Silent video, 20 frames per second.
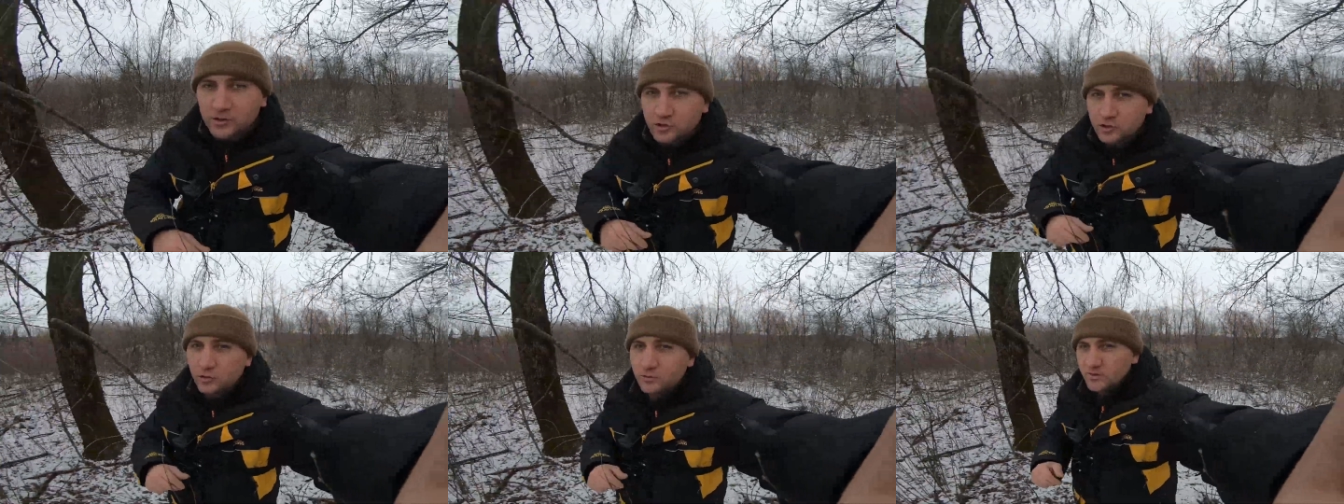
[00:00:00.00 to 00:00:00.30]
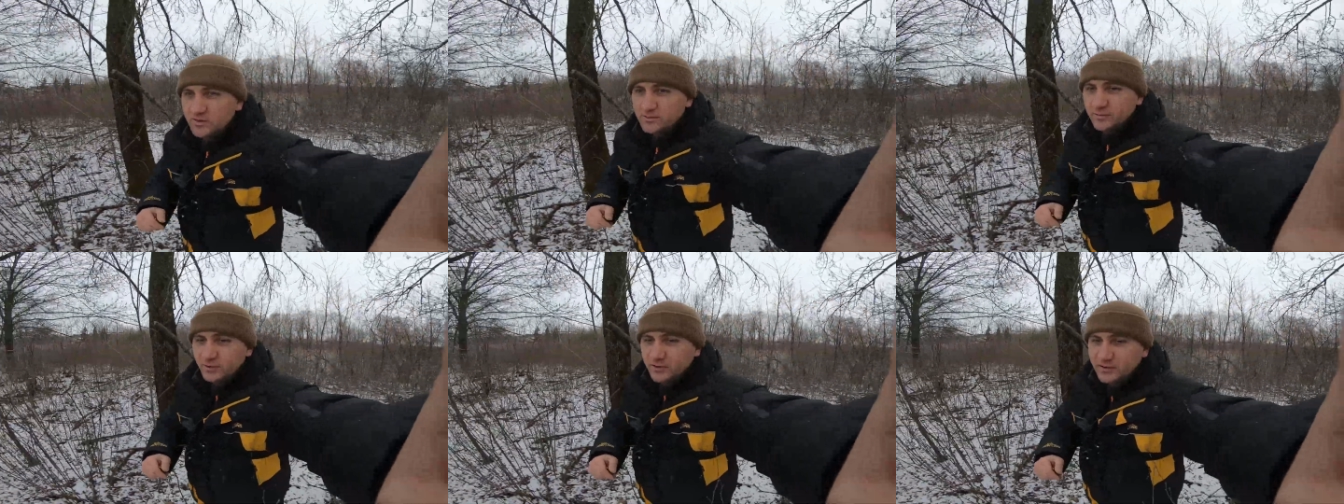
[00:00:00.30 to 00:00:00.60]
что
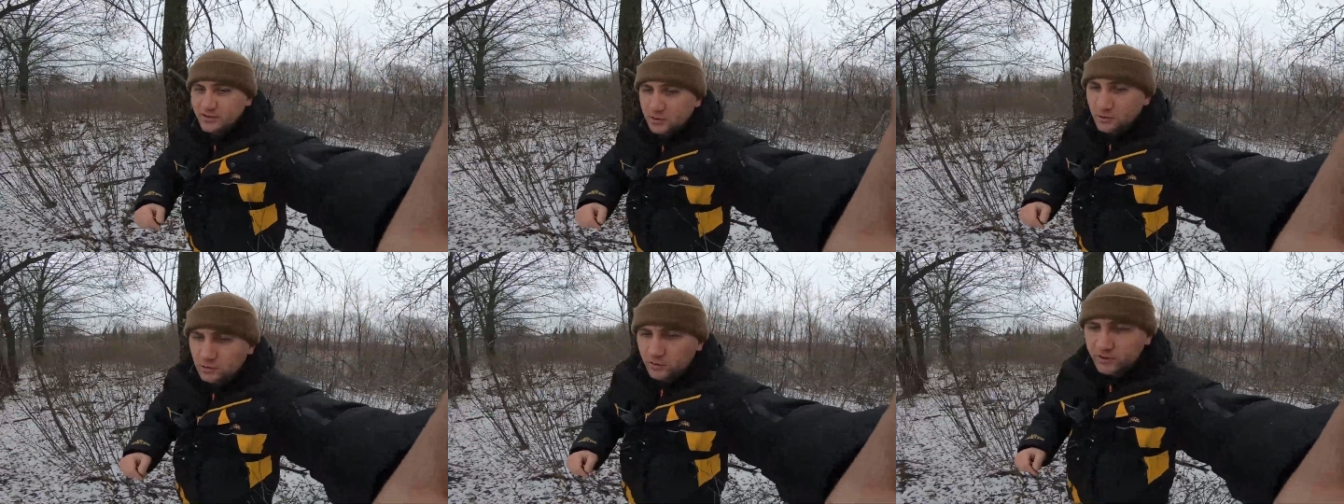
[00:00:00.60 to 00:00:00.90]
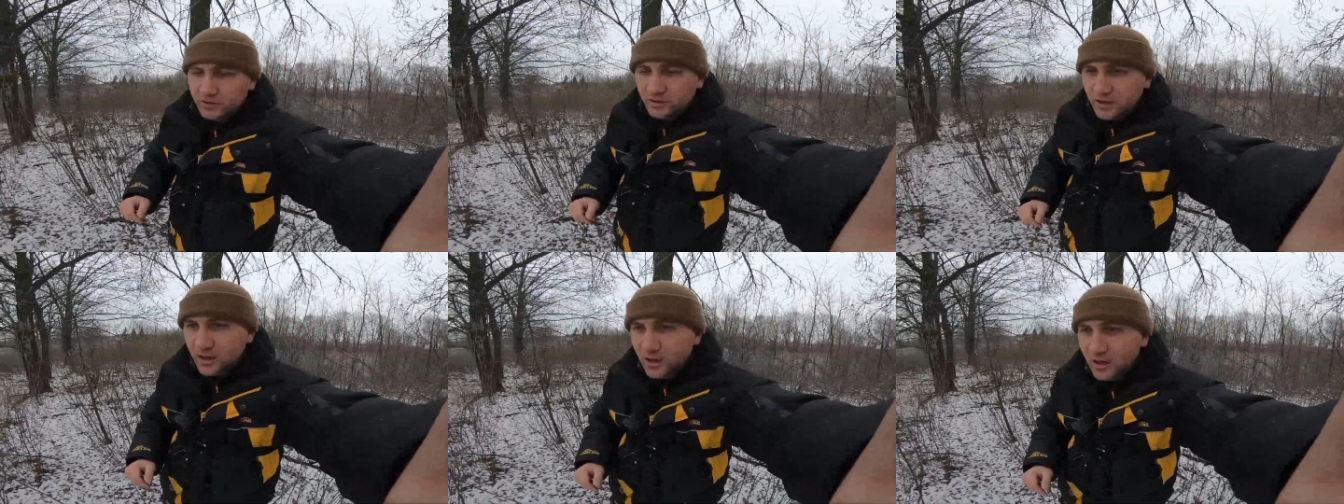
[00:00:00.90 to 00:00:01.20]
у нас
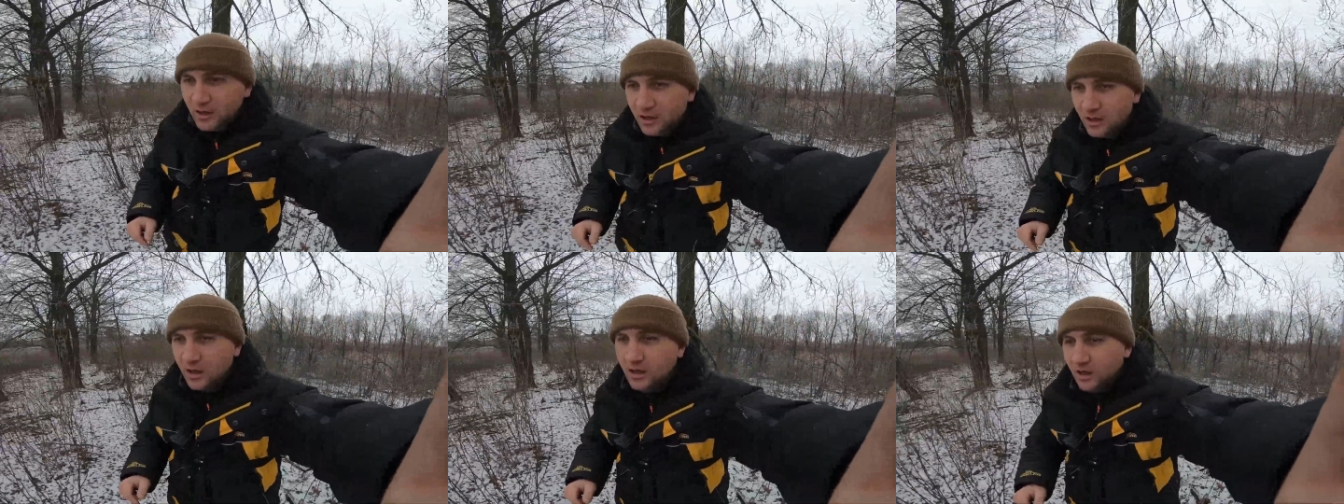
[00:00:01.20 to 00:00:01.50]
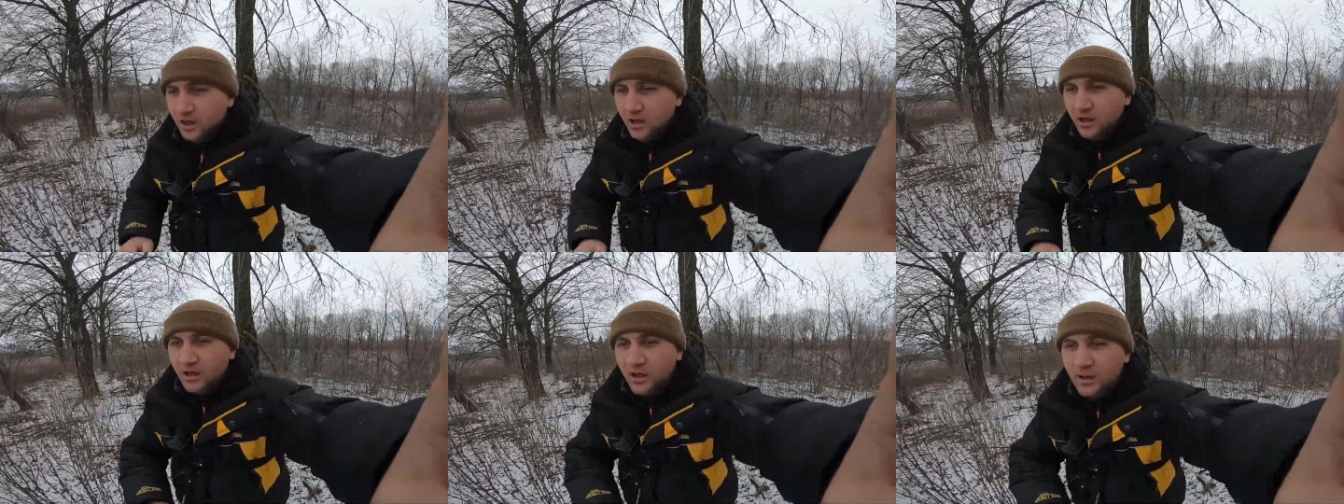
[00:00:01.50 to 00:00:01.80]
происходит.
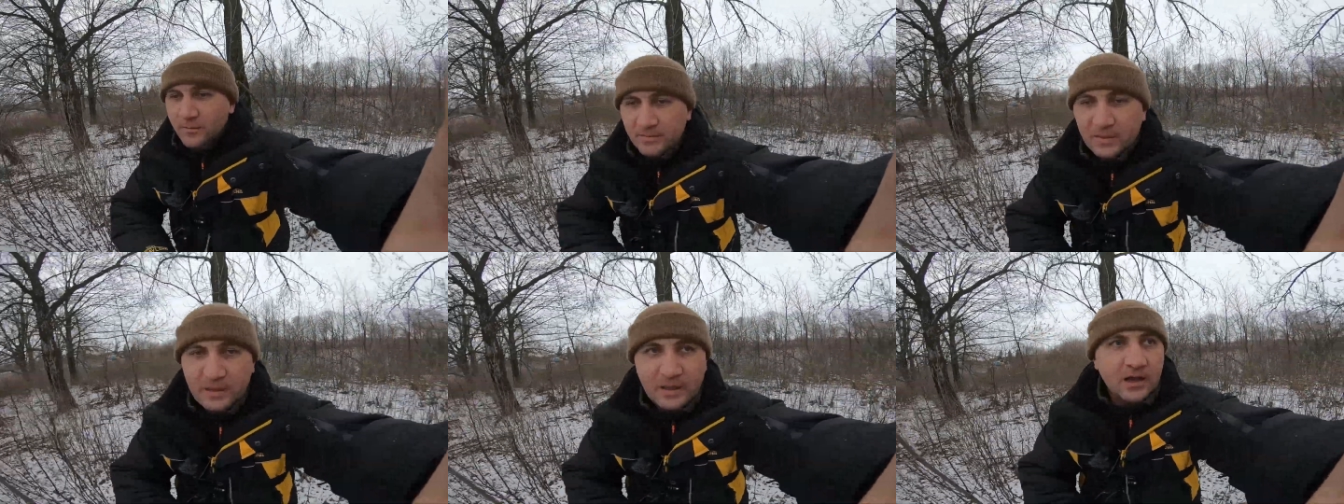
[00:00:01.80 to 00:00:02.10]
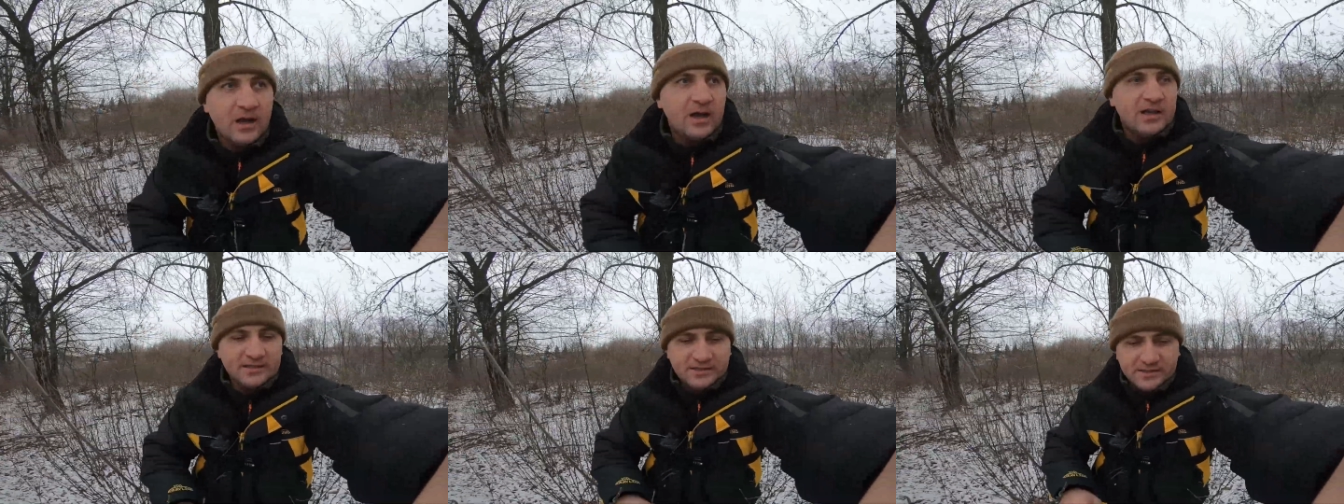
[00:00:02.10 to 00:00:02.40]

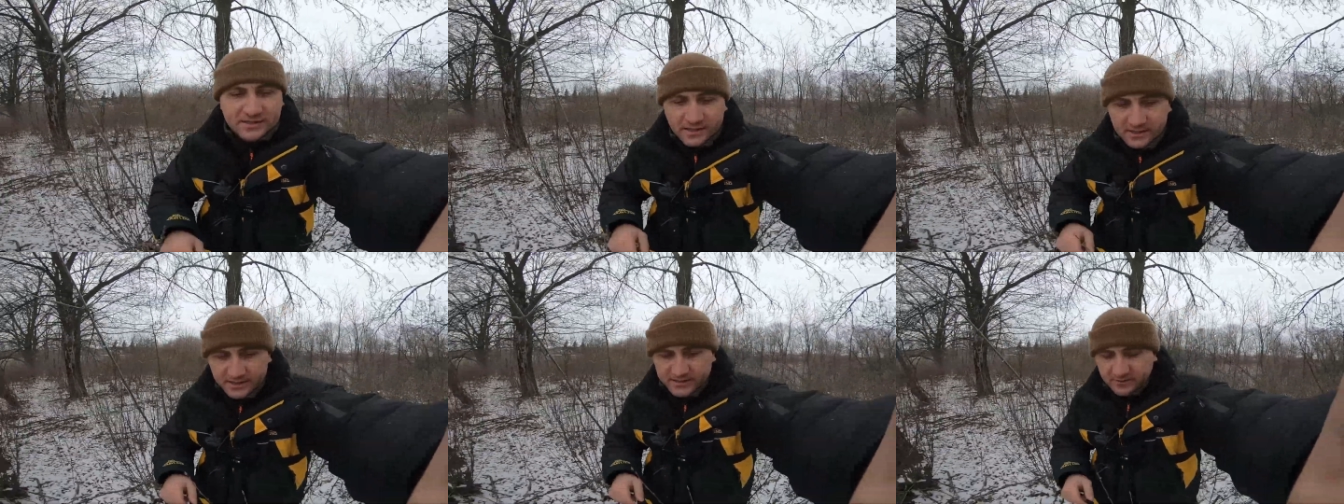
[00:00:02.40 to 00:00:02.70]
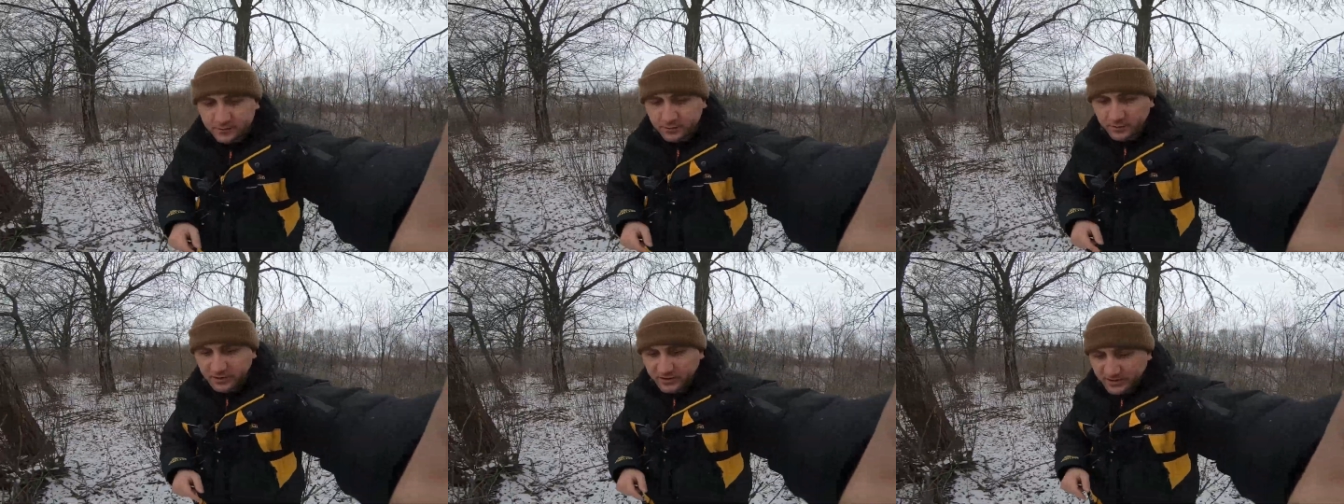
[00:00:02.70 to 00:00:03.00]
А здесь, в